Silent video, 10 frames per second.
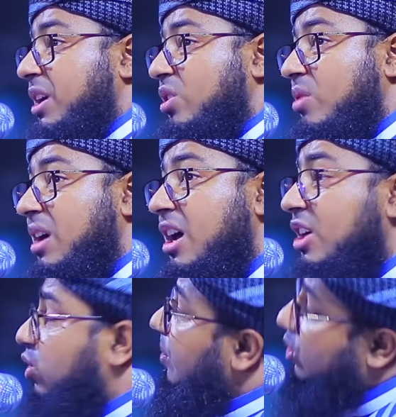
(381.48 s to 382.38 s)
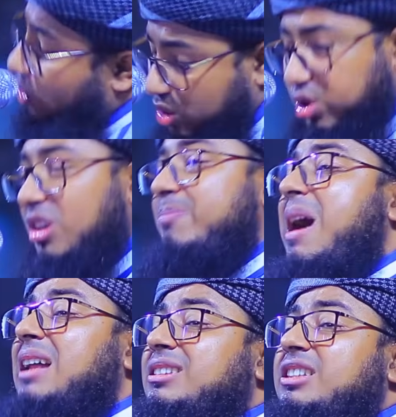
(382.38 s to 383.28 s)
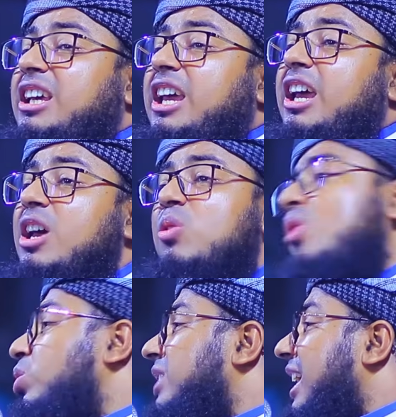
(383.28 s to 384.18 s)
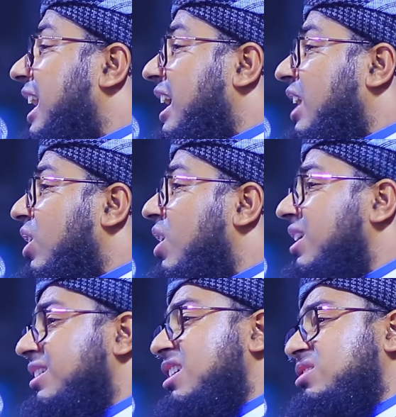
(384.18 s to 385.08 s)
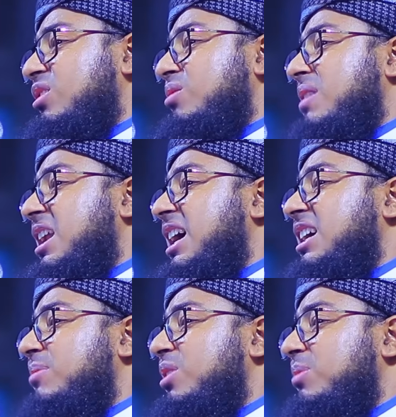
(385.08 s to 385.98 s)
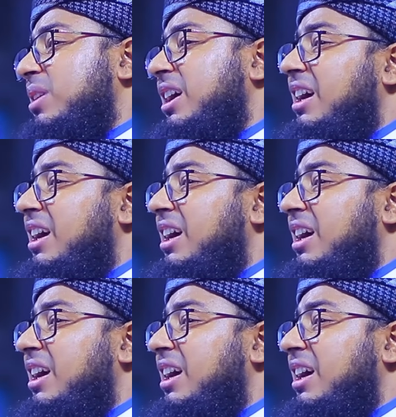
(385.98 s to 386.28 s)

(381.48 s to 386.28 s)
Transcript: বের হবা তুমি গোসল বাদ দিয়ে ওহুদে গেলে কেন গাছলুল মালা একা বলবে